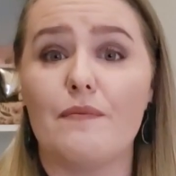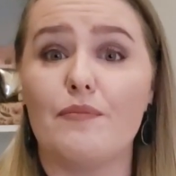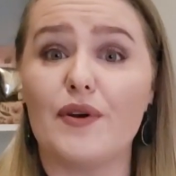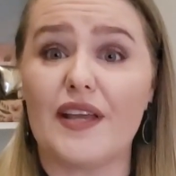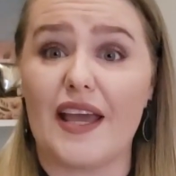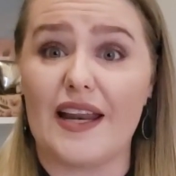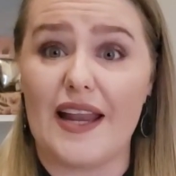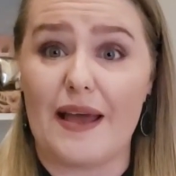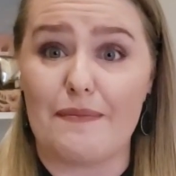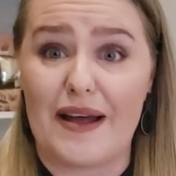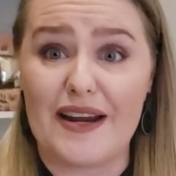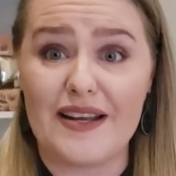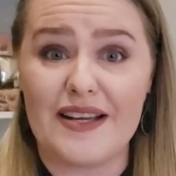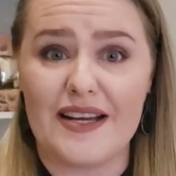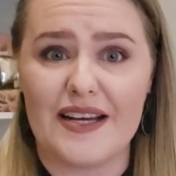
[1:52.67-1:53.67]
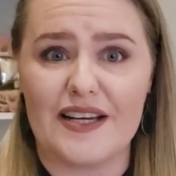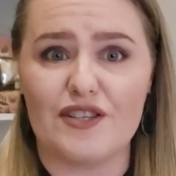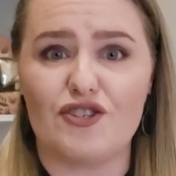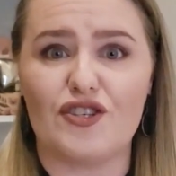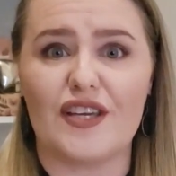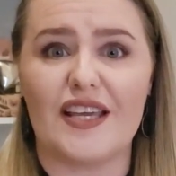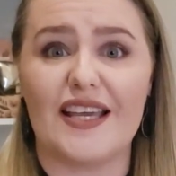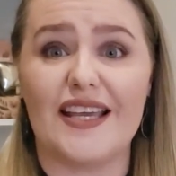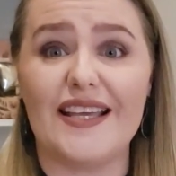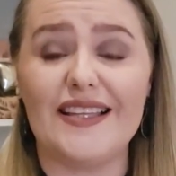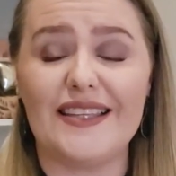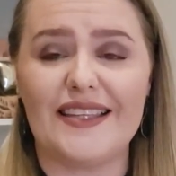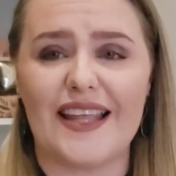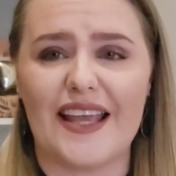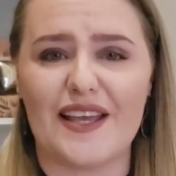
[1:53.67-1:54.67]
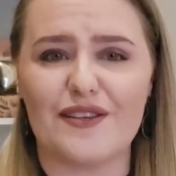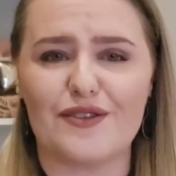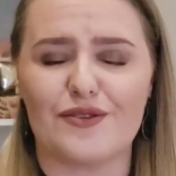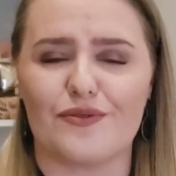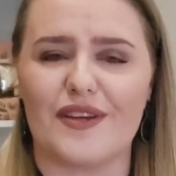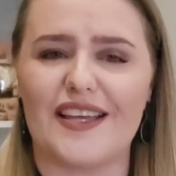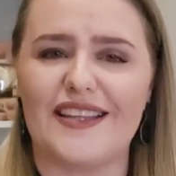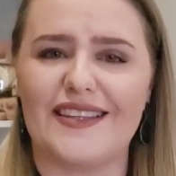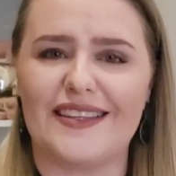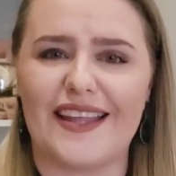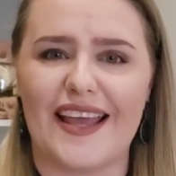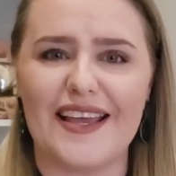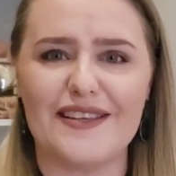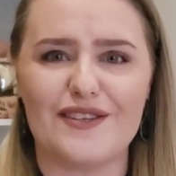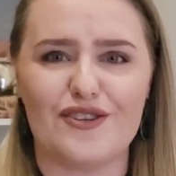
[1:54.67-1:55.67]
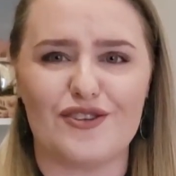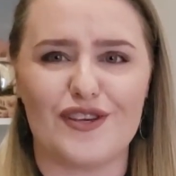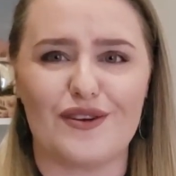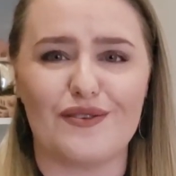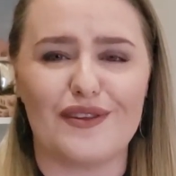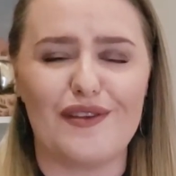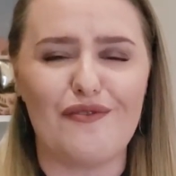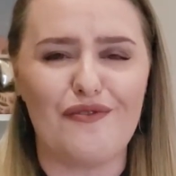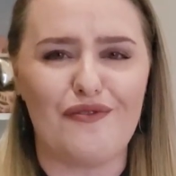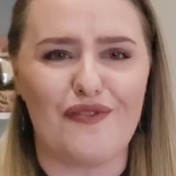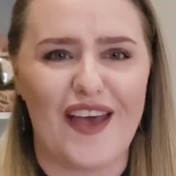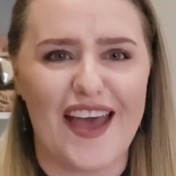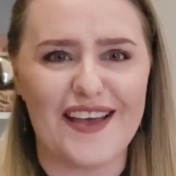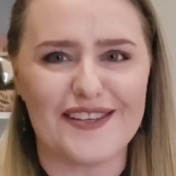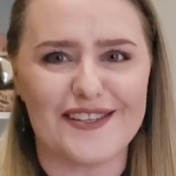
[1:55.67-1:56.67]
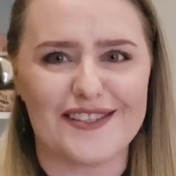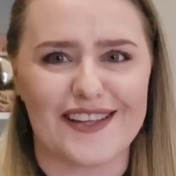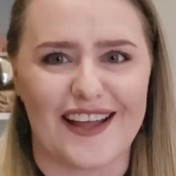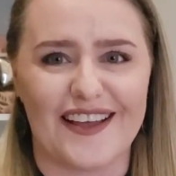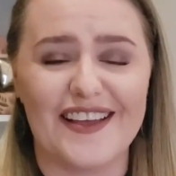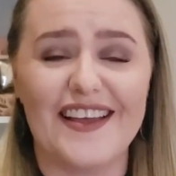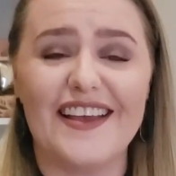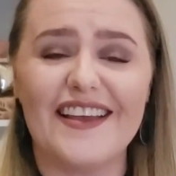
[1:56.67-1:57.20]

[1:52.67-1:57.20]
Porque ele é marcante, intenso e tem esse cheiro de festa